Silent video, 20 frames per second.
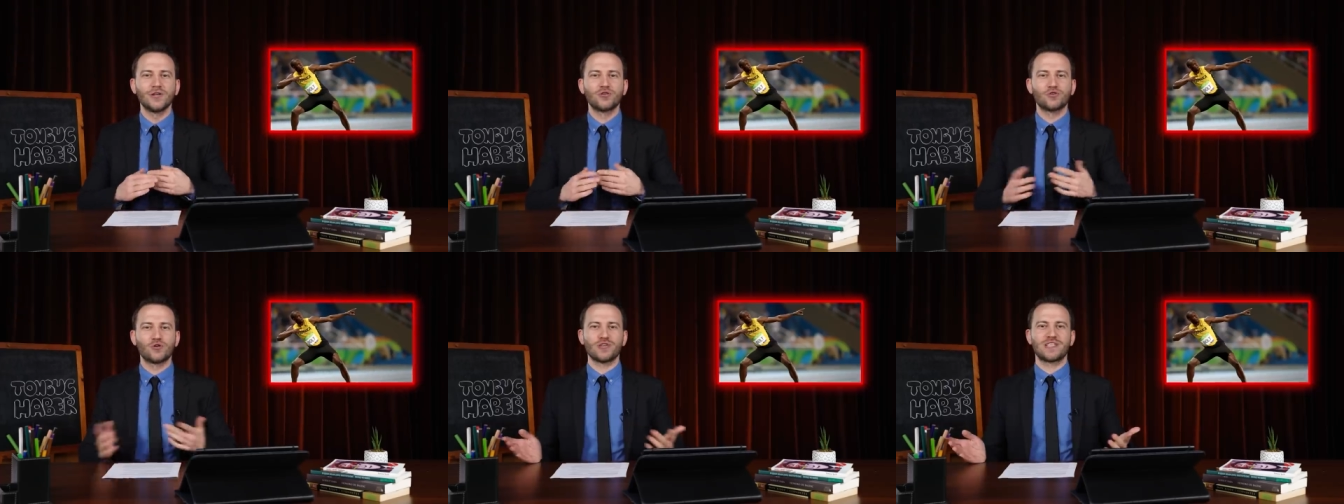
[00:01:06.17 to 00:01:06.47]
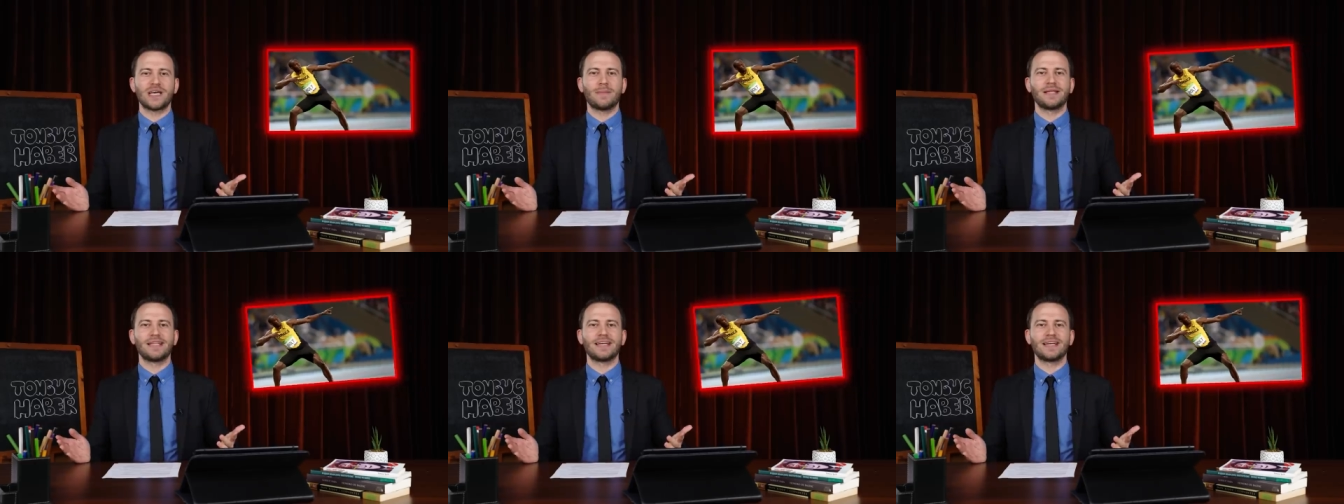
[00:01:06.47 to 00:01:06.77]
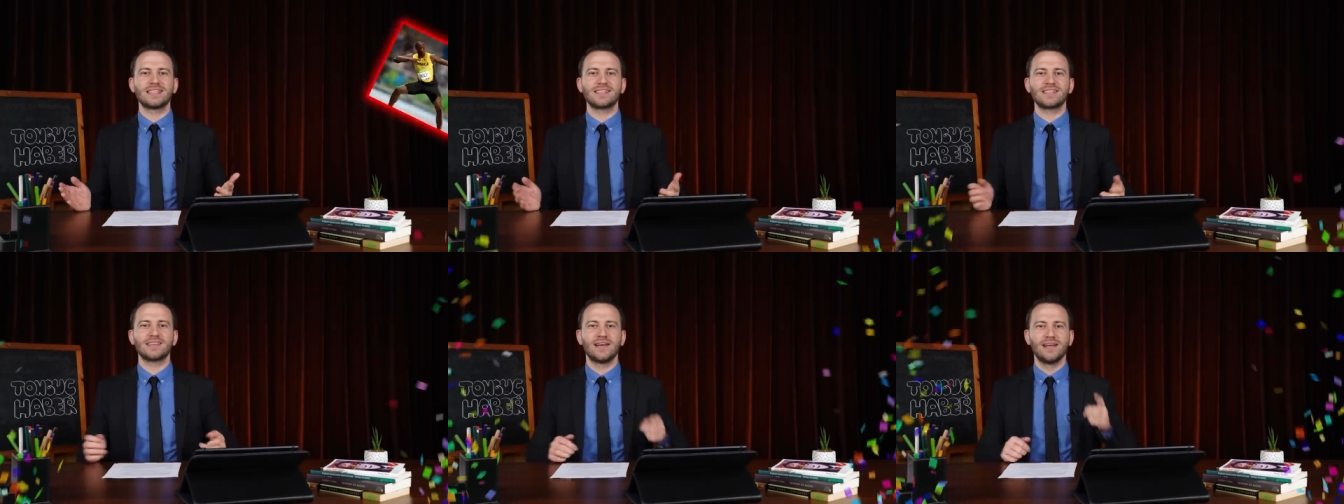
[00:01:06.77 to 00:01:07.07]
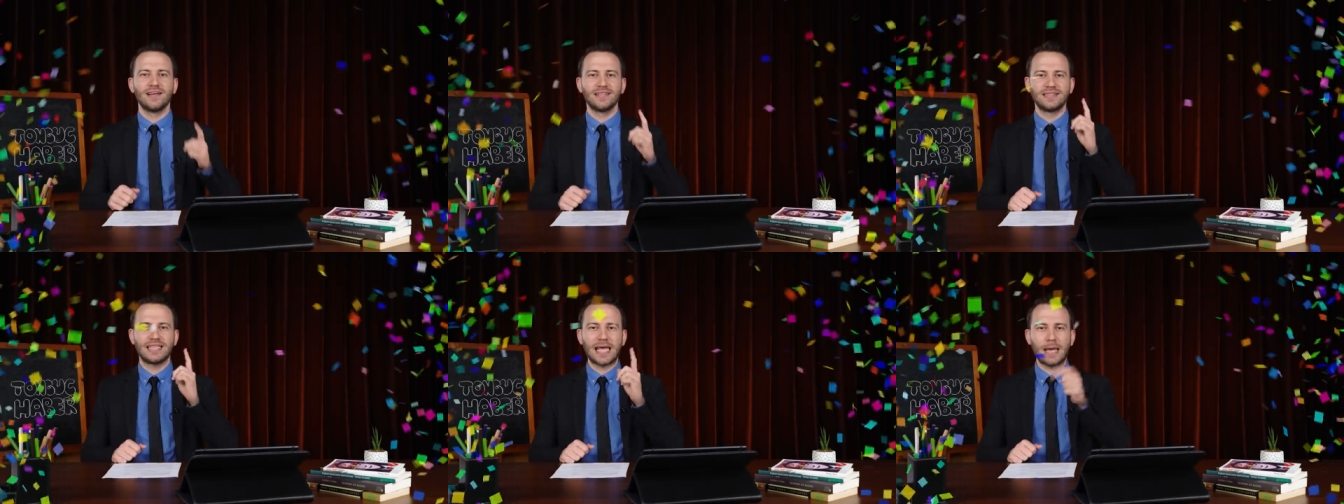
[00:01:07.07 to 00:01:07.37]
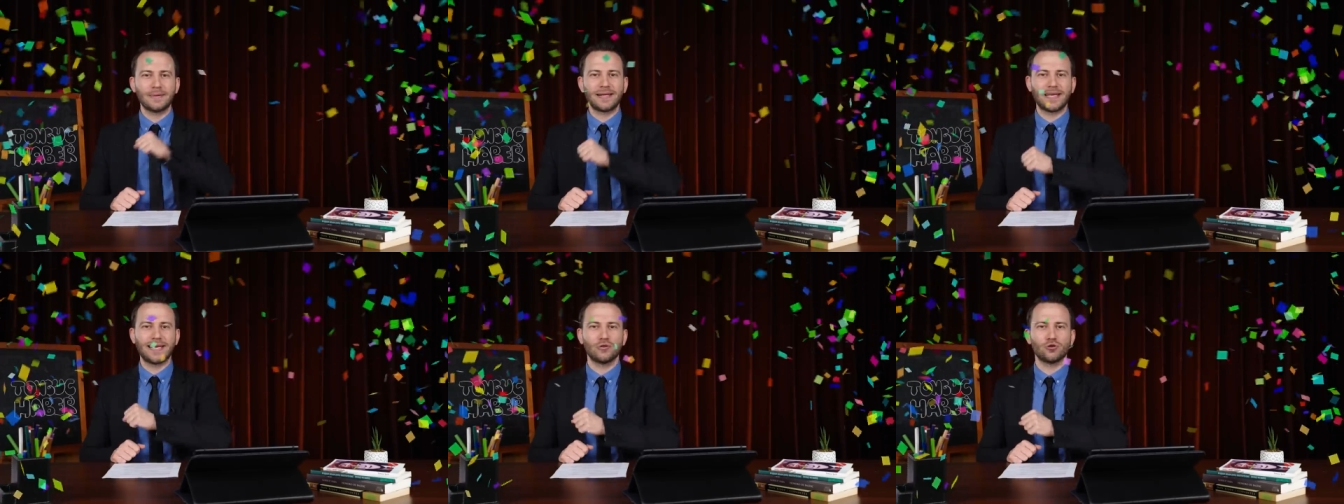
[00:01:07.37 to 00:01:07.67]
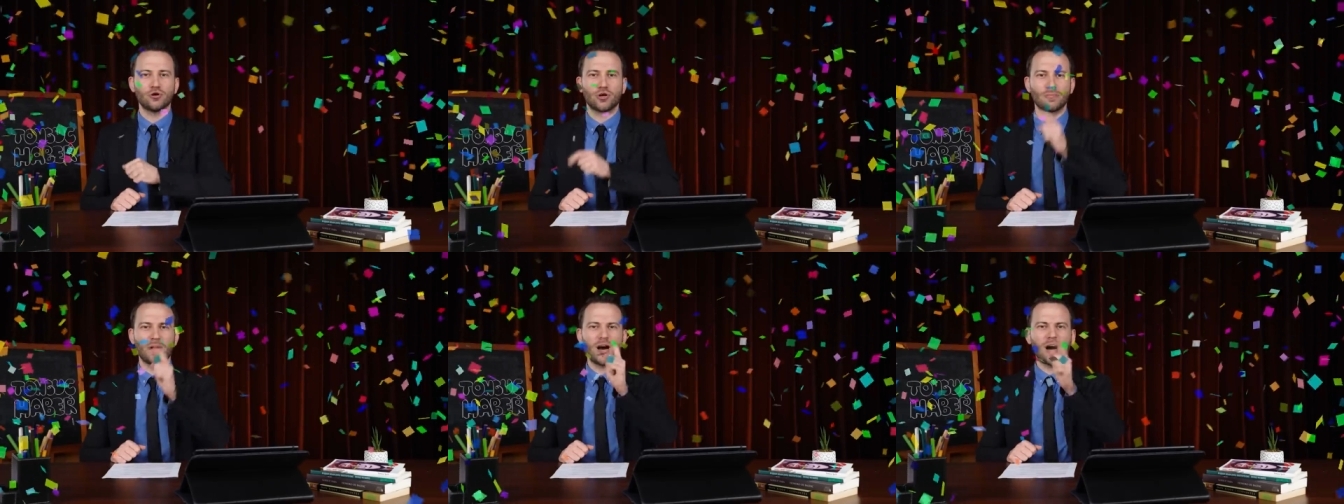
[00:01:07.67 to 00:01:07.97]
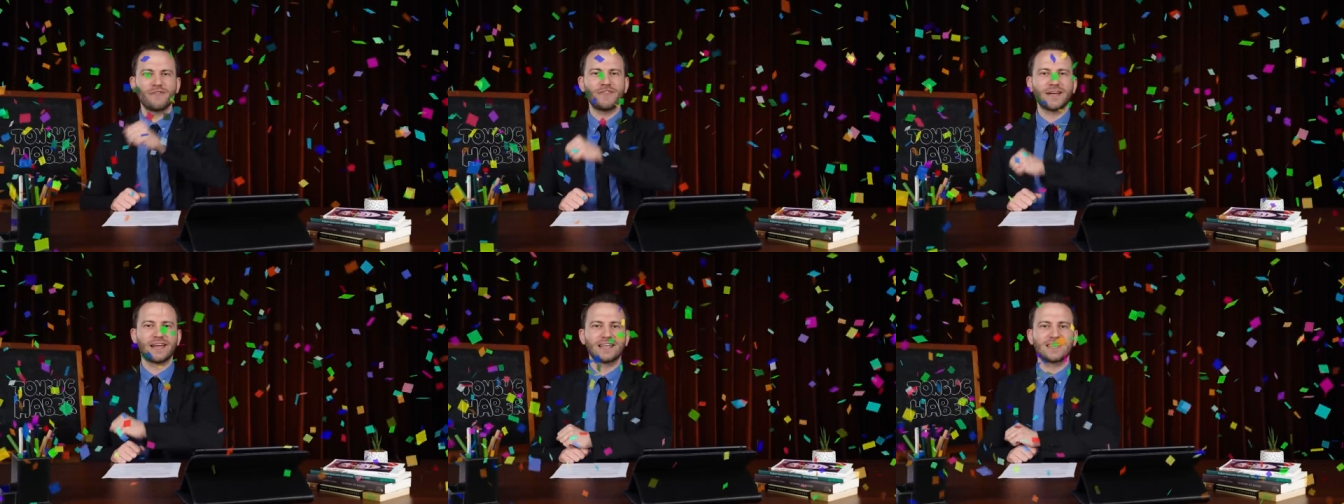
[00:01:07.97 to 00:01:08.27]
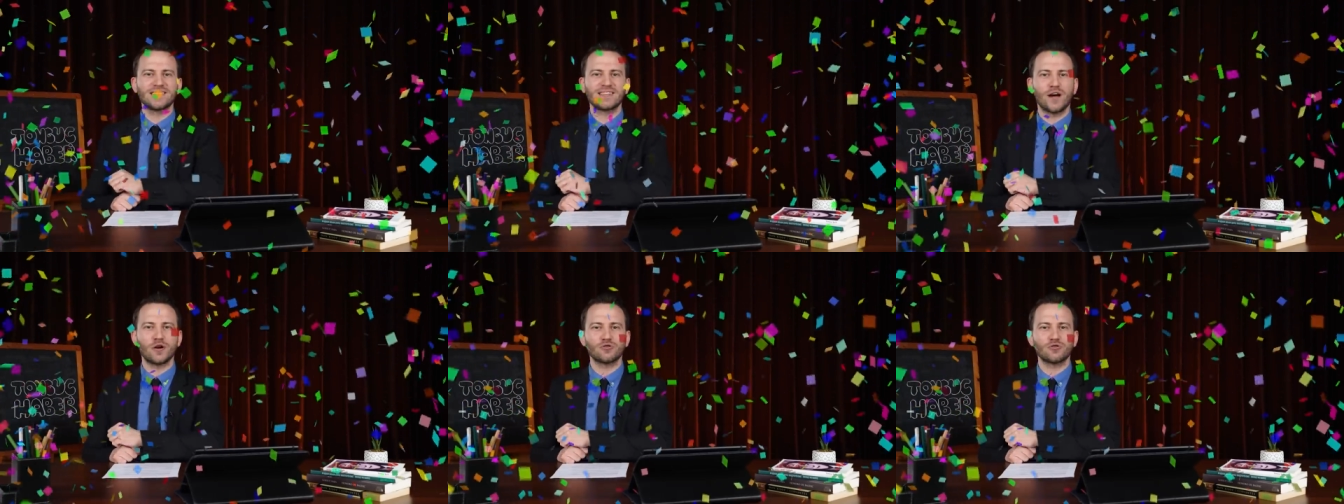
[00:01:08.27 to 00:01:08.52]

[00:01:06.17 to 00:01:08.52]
çözebiliriz. Tebrik ediyorum. Aferin kız